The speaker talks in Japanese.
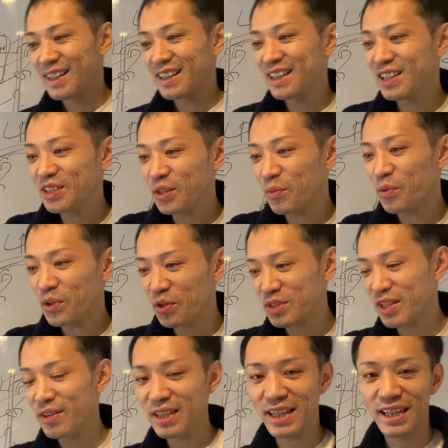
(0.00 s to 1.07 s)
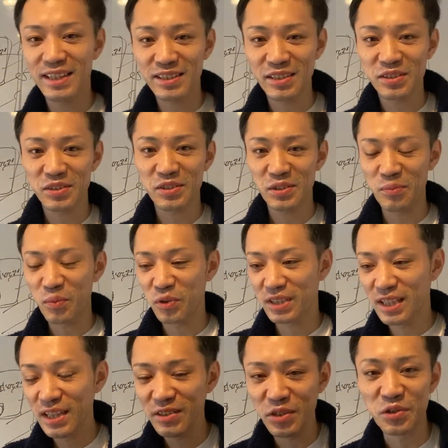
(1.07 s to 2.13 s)
いいとも与沢で検索するともう
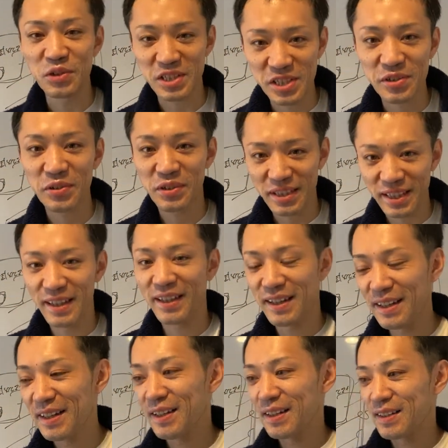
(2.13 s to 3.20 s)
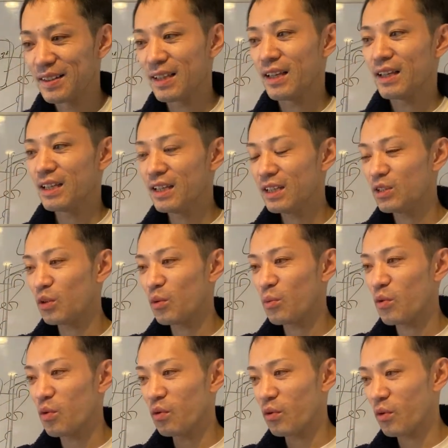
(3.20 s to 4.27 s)
出るようにしといてで「いいと
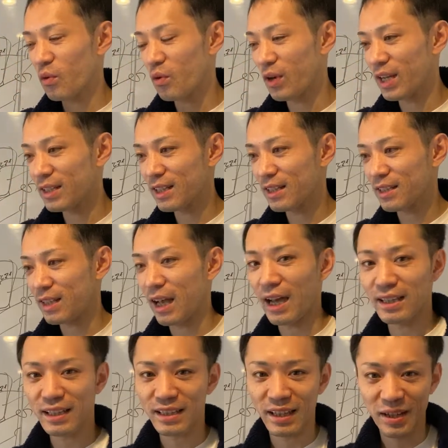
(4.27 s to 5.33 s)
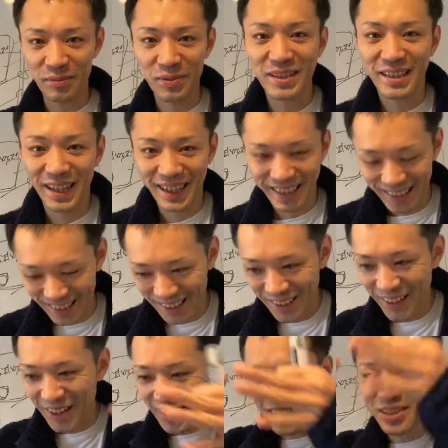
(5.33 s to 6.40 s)
も」をご覧になったあなたへみたい
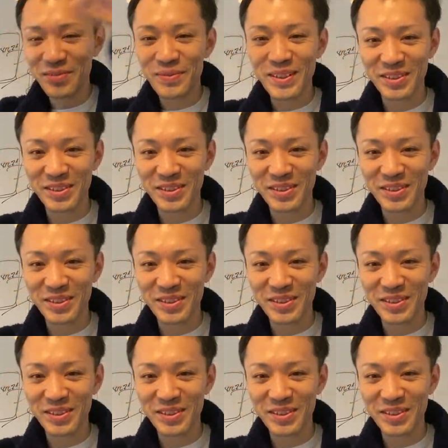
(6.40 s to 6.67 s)
な LP